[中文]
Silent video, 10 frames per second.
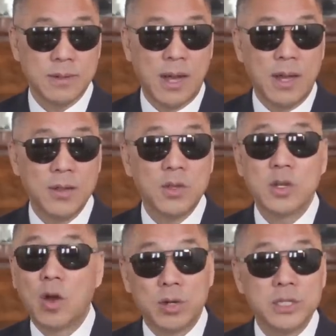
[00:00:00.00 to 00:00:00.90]
啊，
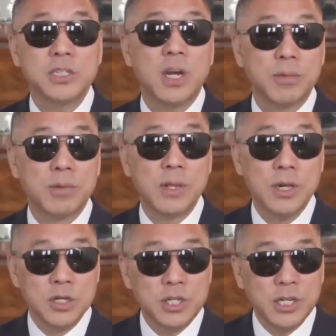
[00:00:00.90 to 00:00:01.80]
搞了个项目。
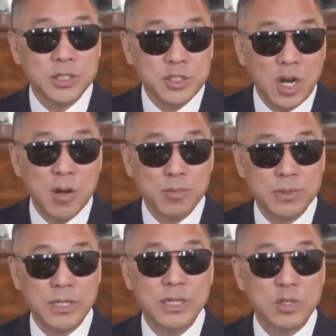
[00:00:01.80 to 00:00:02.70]
这个项目
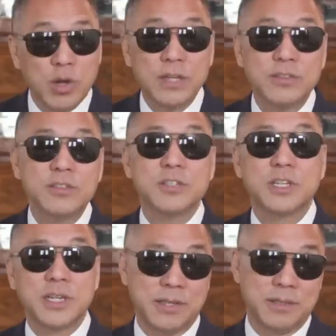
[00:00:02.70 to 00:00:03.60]
呢，一个赚了四十
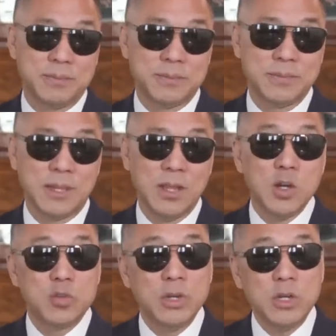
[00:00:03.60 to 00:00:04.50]
个亿，
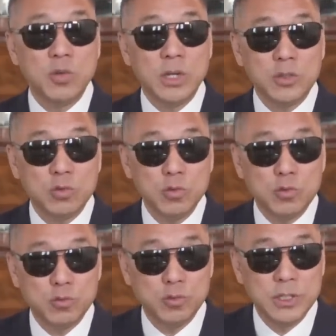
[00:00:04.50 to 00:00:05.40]
所以说宋
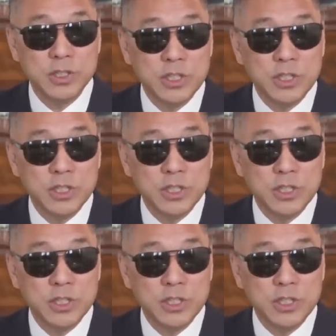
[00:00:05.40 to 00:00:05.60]
祖英